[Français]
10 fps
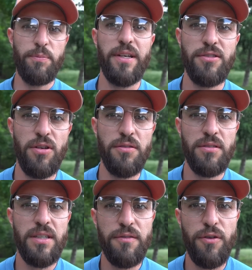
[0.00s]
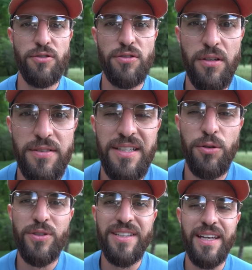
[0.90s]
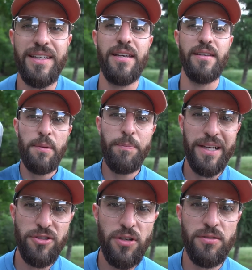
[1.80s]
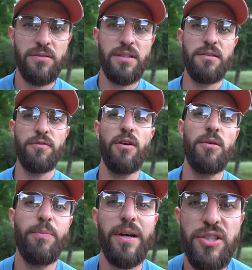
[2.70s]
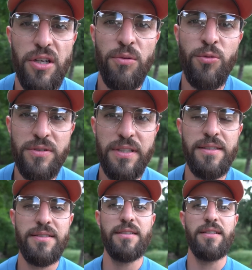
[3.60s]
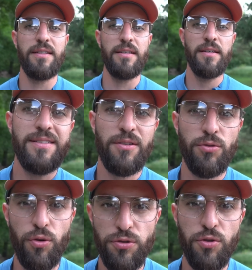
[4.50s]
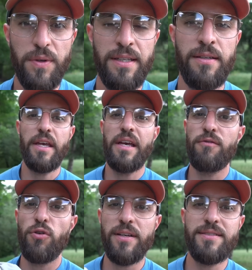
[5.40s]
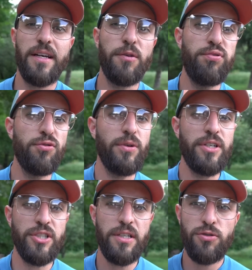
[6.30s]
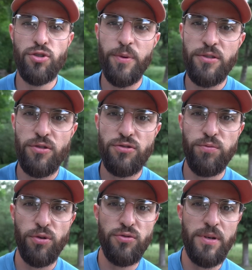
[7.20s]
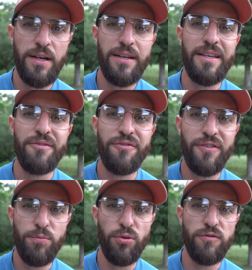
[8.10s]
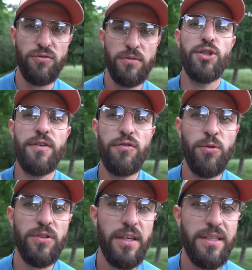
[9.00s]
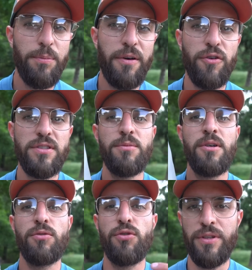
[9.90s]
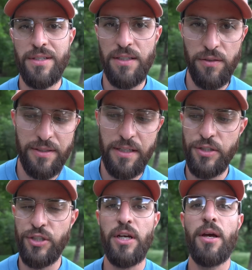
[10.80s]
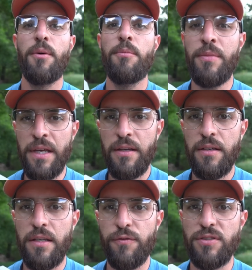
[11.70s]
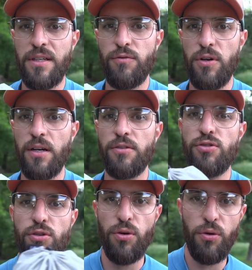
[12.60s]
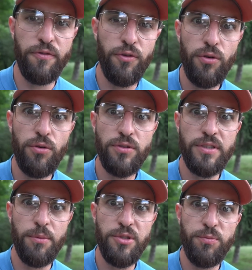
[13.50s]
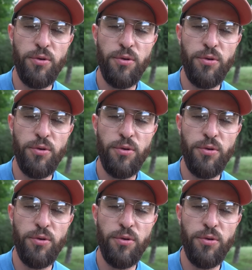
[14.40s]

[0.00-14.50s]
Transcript: les personnes qui veulent se lancer dans le trekking, les personnes qui veulent partir en montagne cet été sans trop se ruiner et avoir un sac plutôt léger, je pense que ce produit-là est fait pour vous. Je vais vous montrer qu'il n'y a pas forcément que des avantages, mais il faut savoir ce que l'on veut aussi un petit